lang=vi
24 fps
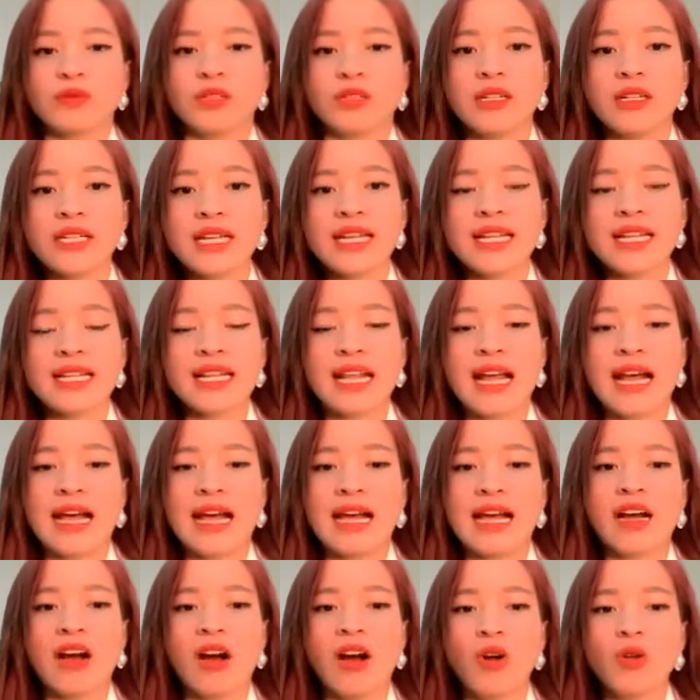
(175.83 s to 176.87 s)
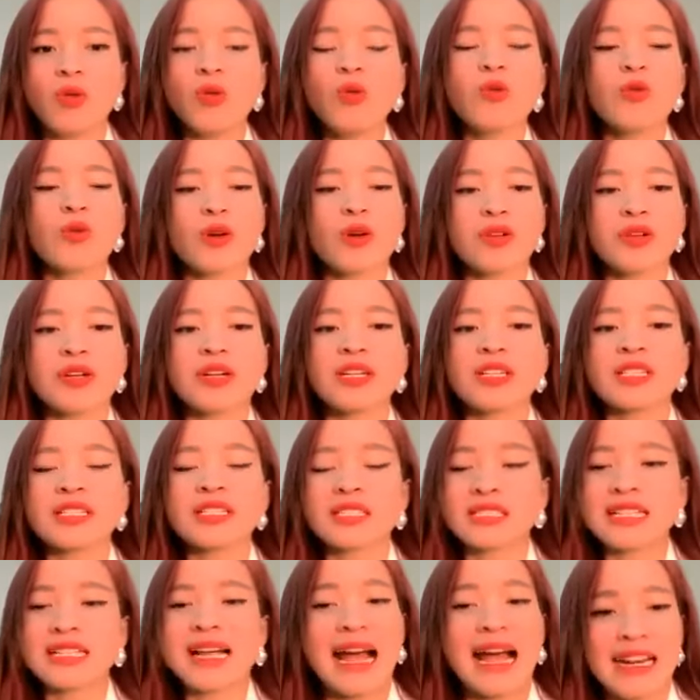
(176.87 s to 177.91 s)
Đó, nên là họ luôn có những cái
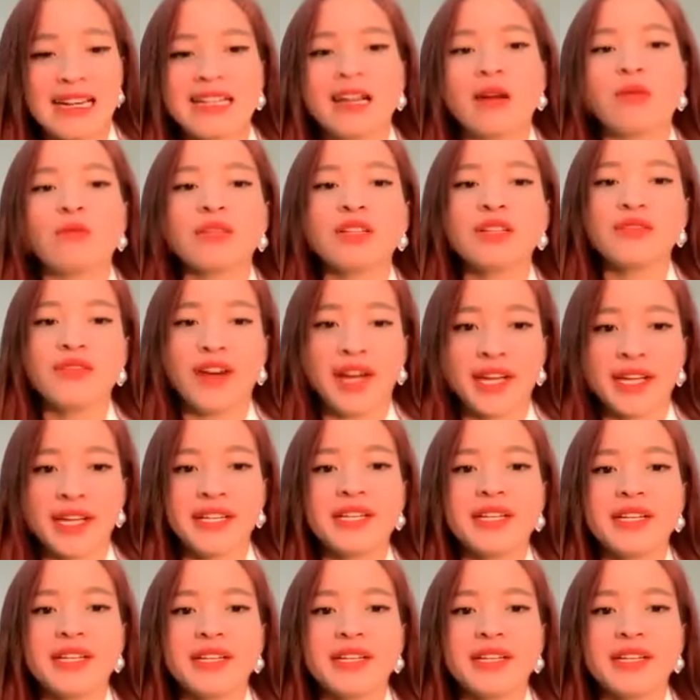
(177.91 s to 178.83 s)
hành động như vậy